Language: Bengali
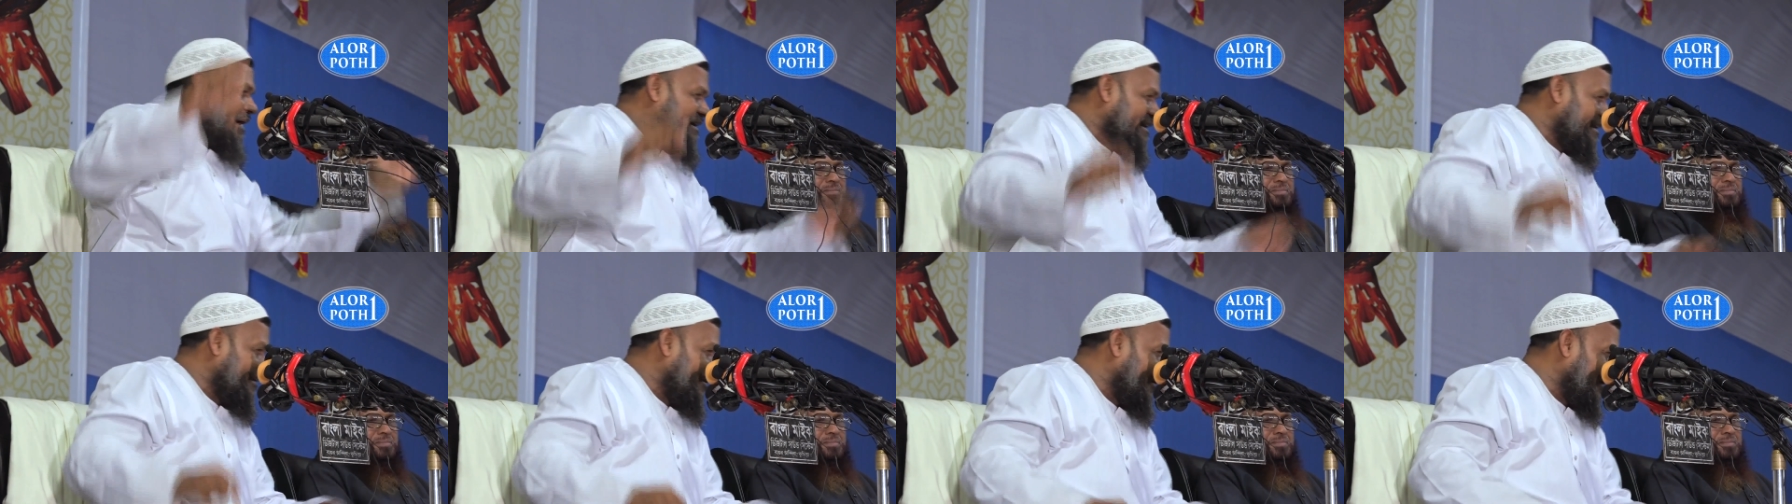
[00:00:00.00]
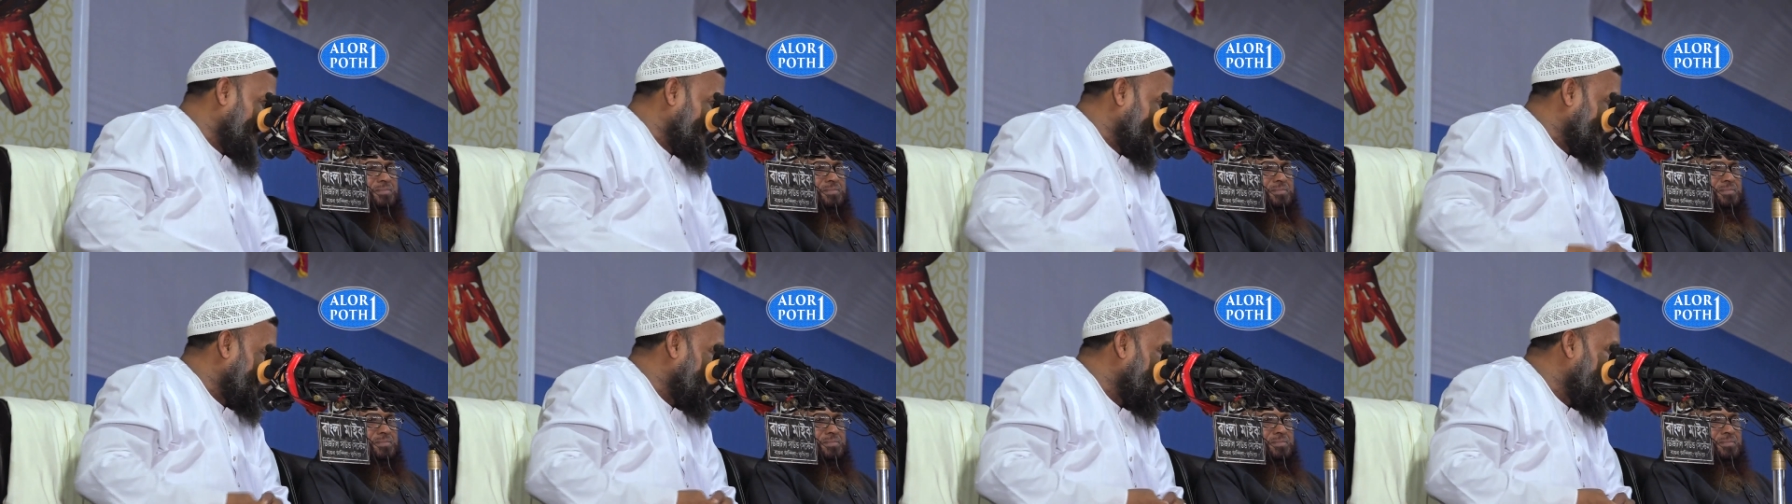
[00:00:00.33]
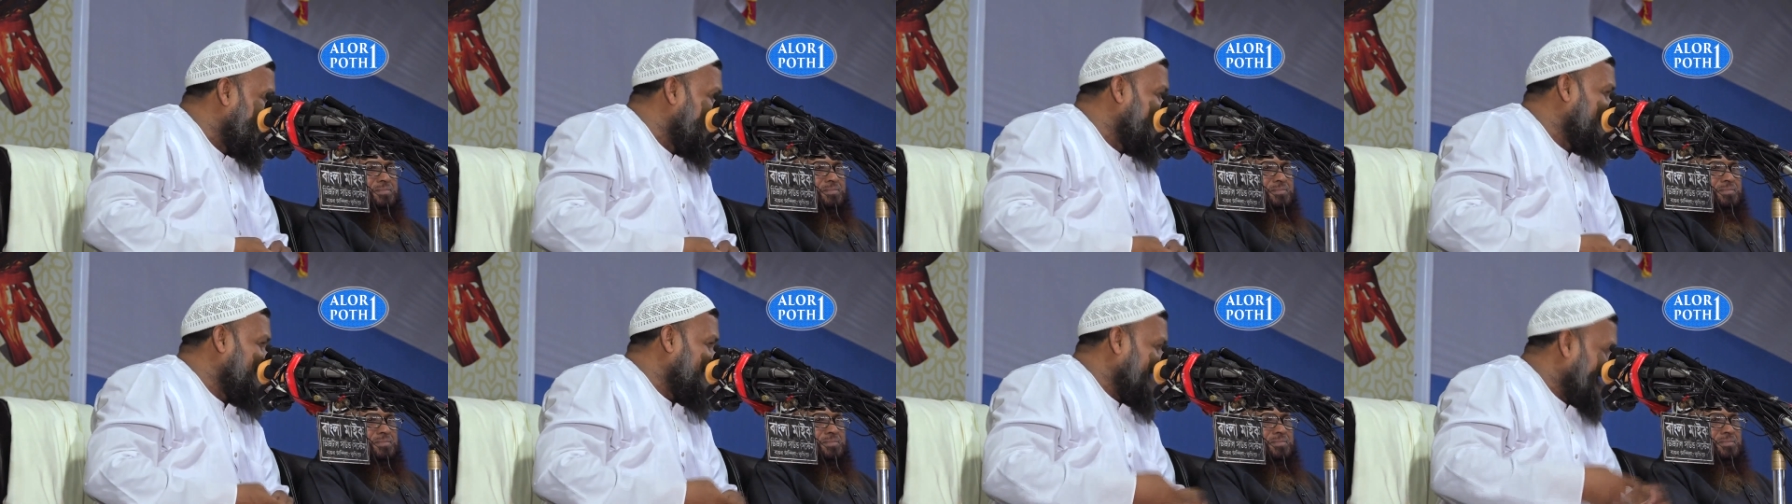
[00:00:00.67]
বাকি হয়
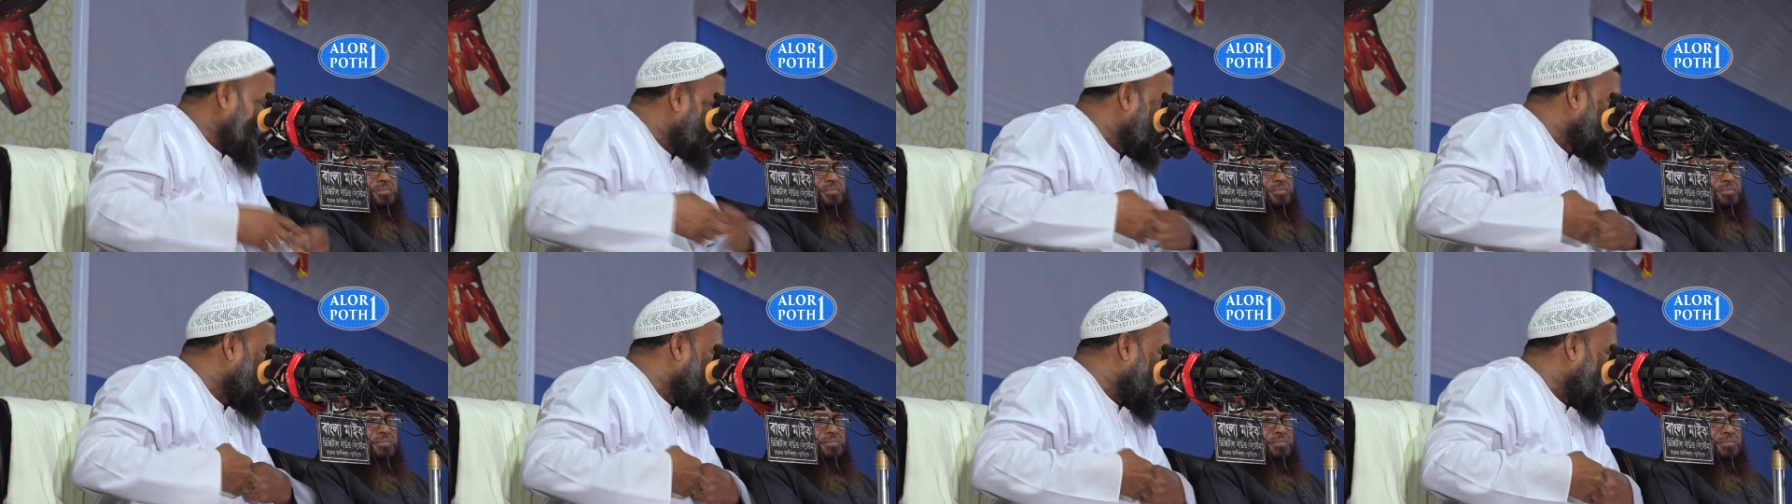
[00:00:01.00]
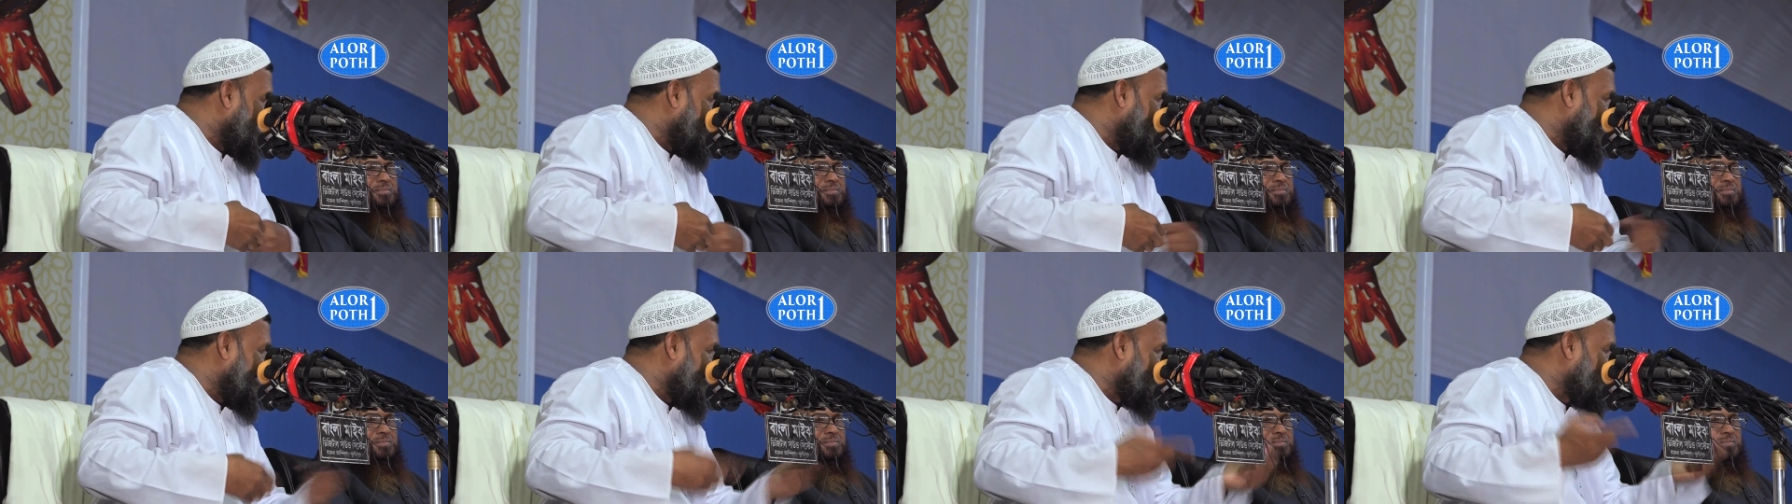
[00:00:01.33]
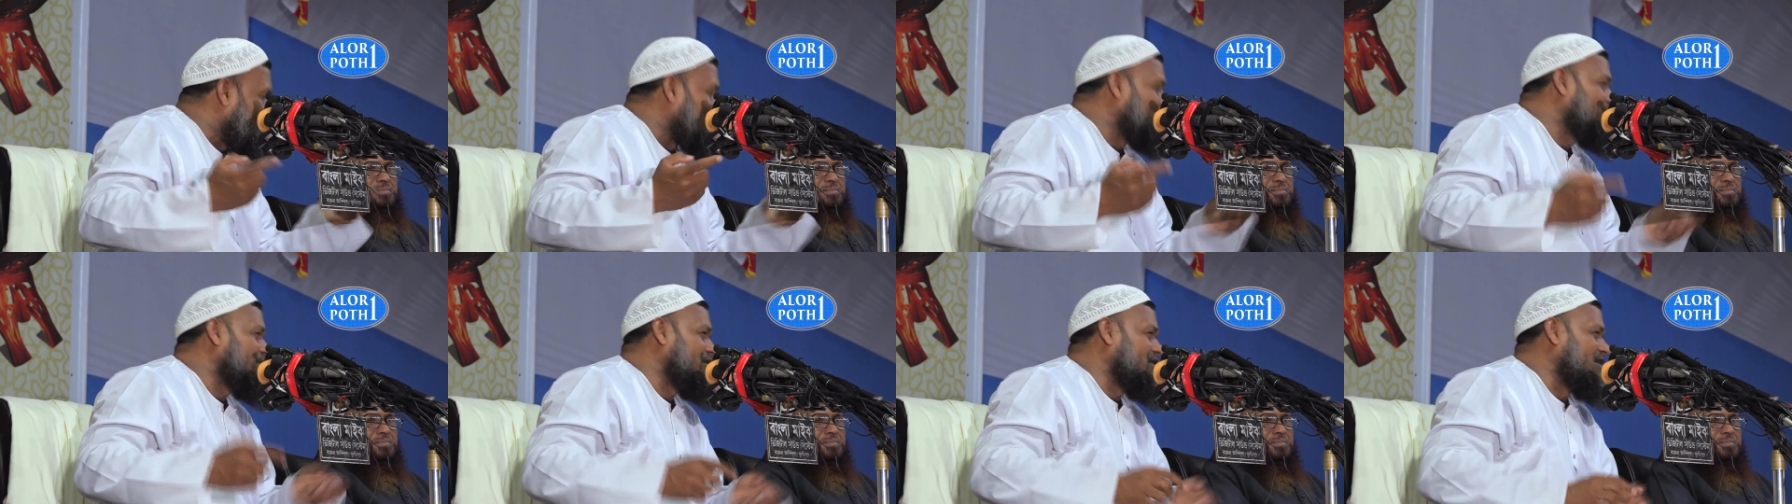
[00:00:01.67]
এই নিয়ে আমার
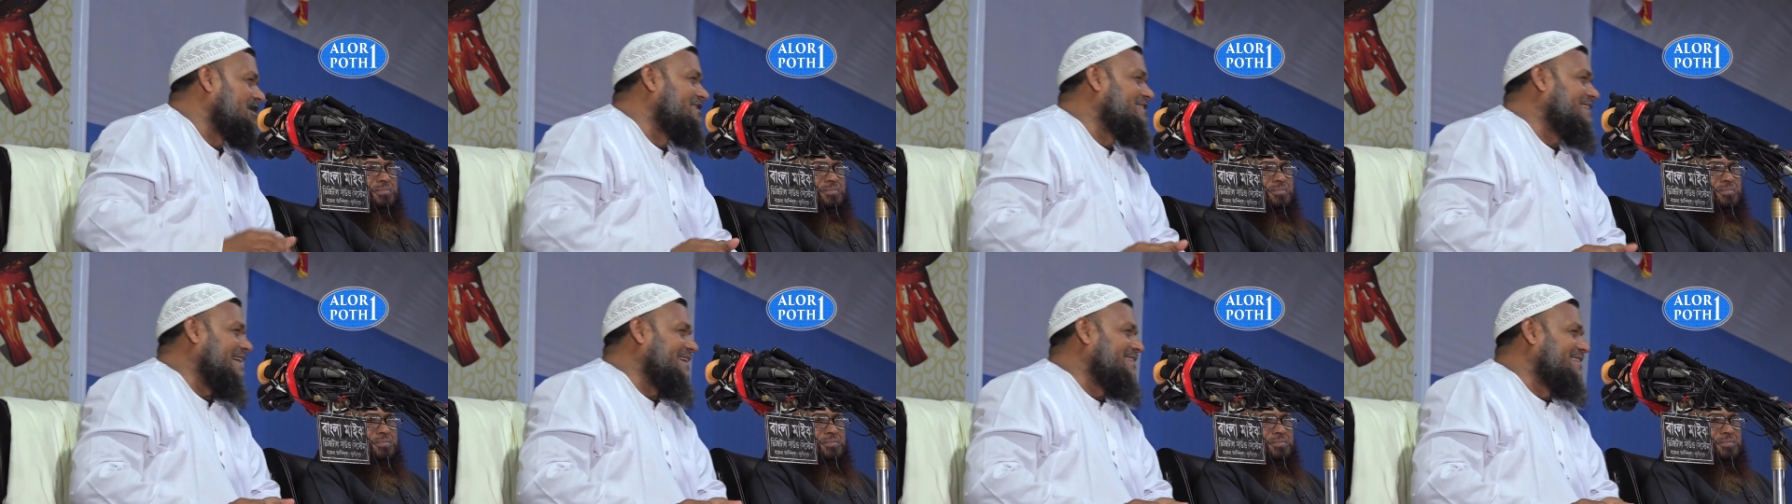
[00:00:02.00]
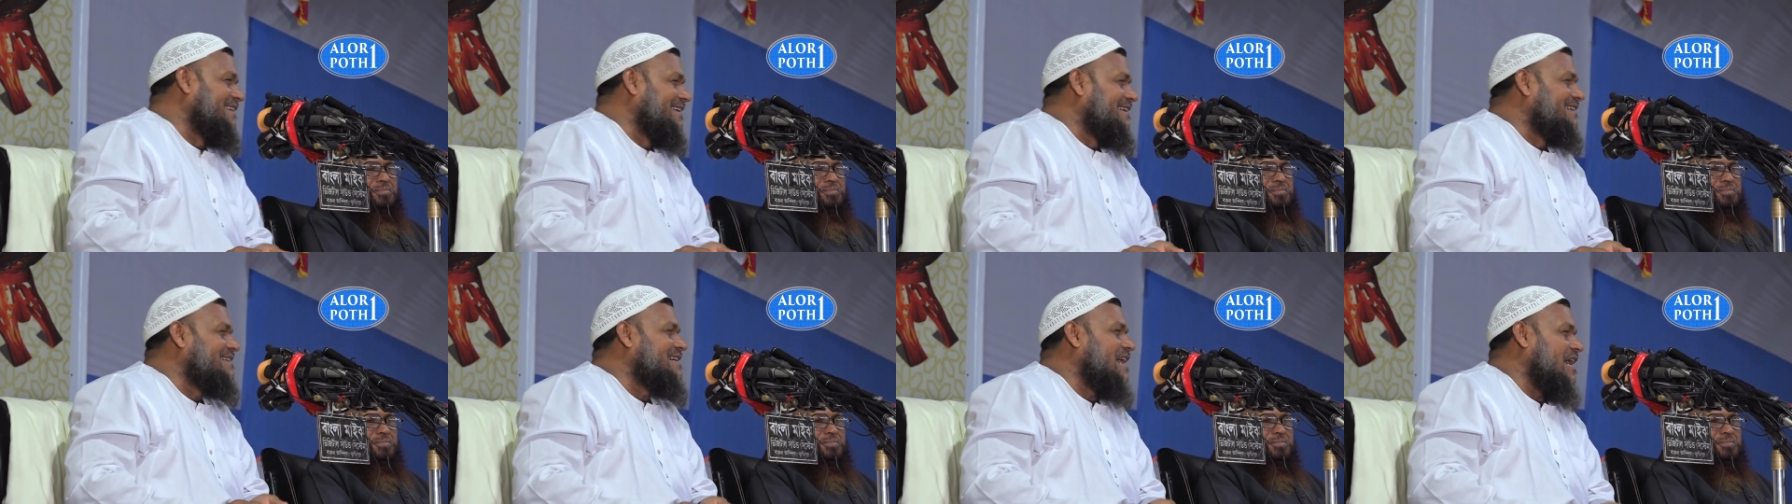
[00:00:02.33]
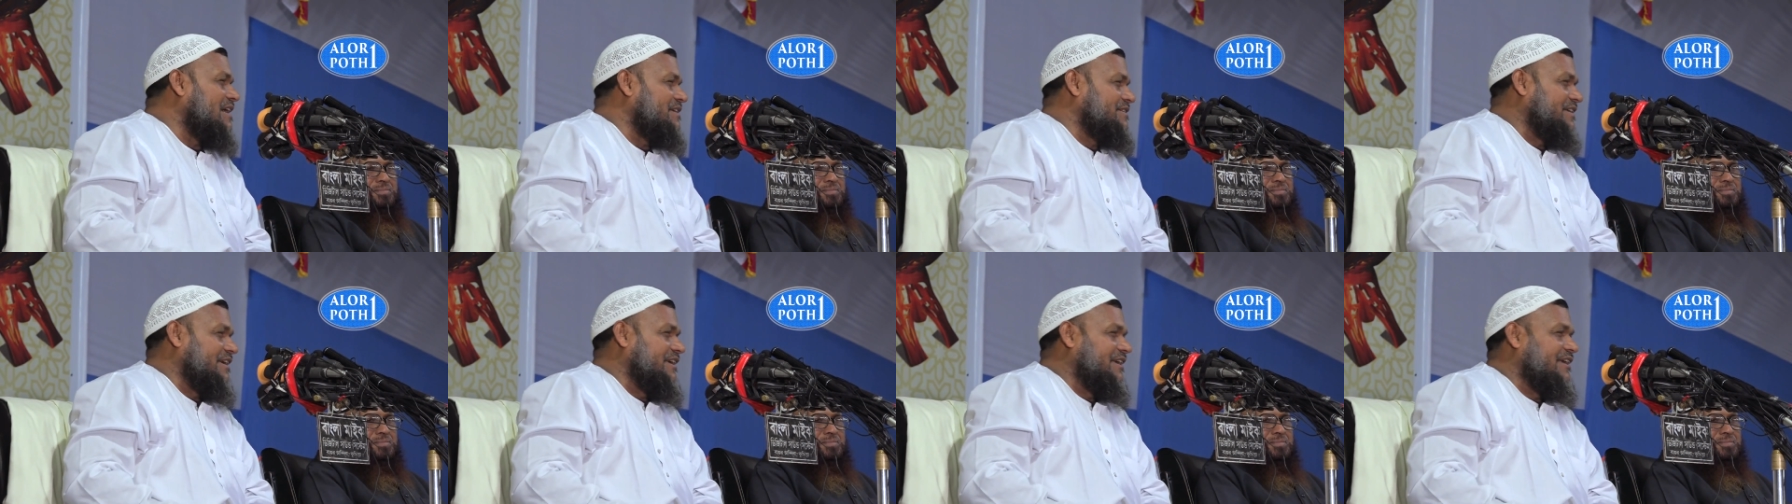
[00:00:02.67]
দুশ্চিন্তায় দিন
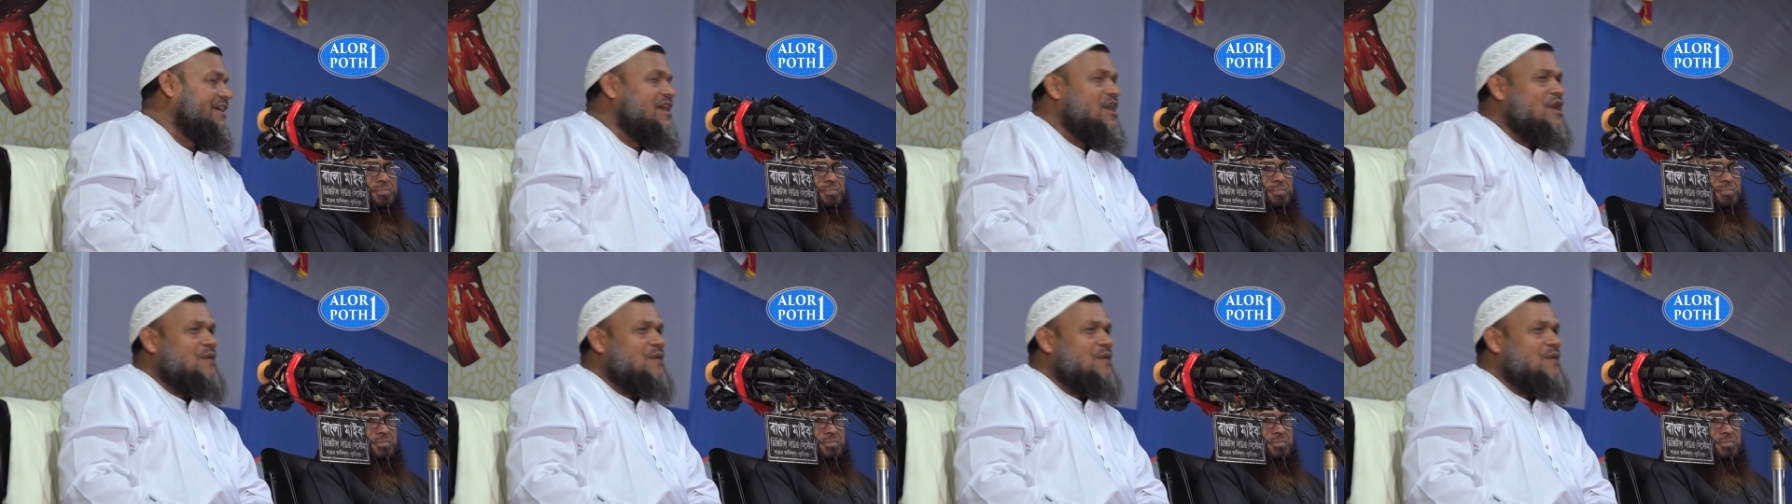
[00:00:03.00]
কাটে